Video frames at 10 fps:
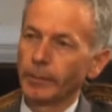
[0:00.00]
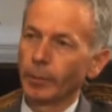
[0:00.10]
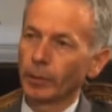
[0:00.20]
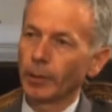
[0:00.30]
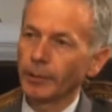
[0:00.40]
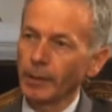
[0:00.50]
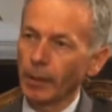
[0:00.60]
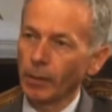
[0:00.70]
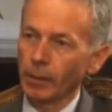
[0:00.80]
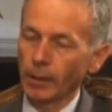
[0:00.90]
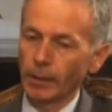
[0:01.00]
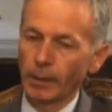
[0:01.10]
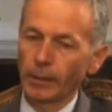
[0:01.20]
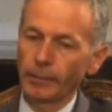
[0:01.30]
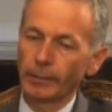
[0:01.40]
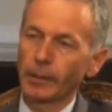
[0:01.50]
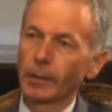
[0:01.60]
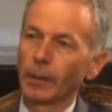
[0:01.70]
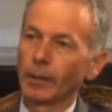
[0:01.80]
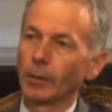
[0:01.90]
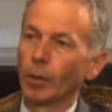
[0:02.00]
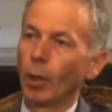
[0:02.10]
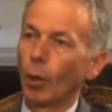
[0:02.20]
importante ahora es que